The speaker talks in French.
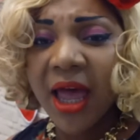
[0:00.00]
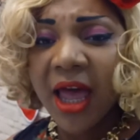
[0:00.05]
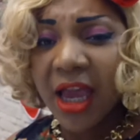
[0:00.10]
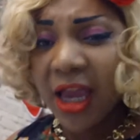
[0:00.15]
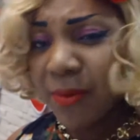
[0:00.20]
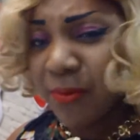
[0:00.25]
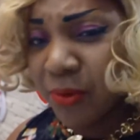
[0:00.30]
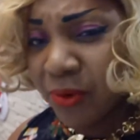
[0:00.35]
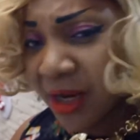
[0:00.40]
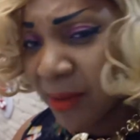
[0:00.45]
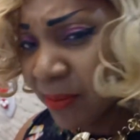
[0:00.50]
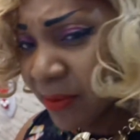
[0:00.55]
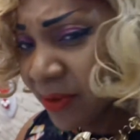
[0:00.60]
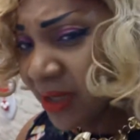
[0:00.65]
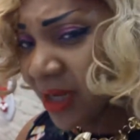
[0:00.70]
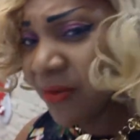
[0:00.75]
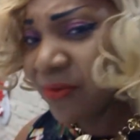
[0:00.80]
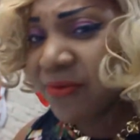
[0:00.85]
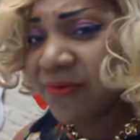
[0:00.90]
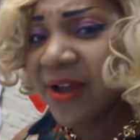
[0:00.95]
Il faut
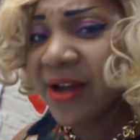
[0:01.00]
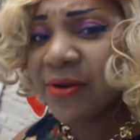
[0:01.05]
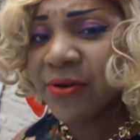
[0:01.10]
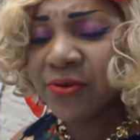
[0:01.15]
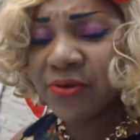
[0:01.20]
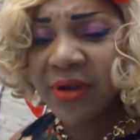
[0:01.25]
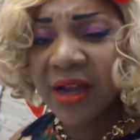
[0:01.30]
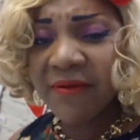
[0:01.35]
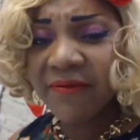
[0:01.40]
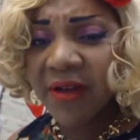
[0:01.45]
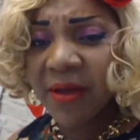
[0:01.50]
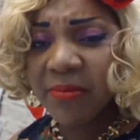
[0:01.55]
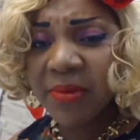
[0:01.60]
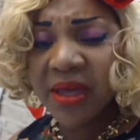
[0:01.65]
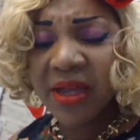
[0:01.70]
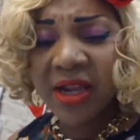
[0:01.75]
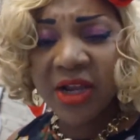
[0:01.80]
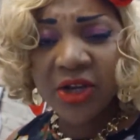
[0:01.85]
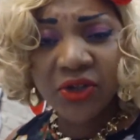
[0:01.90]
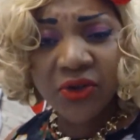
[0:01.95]
des nouvelles de toute la
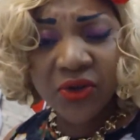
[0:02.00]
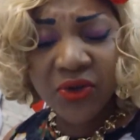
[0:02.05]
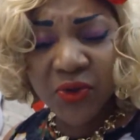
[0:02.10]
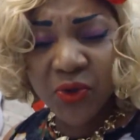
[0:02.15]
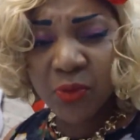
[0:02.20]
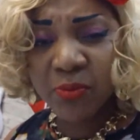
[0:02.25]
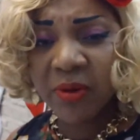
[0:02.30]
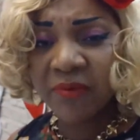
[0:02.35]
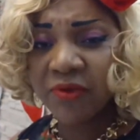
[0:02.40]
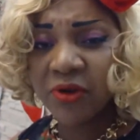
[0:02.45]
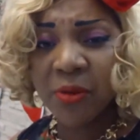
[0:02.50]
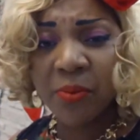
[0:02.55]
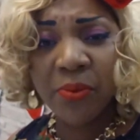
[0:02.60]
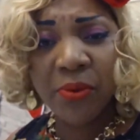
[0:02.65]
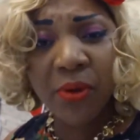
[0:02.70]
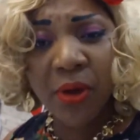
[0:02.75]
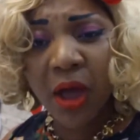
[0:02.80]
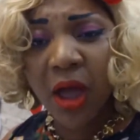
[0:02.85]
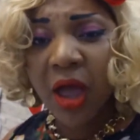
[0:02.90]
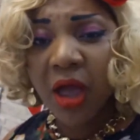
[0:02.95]
famille, des gens qui ne sont pas vus
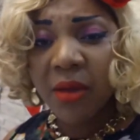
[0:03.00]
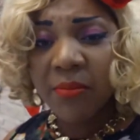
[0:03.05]
depuis euh,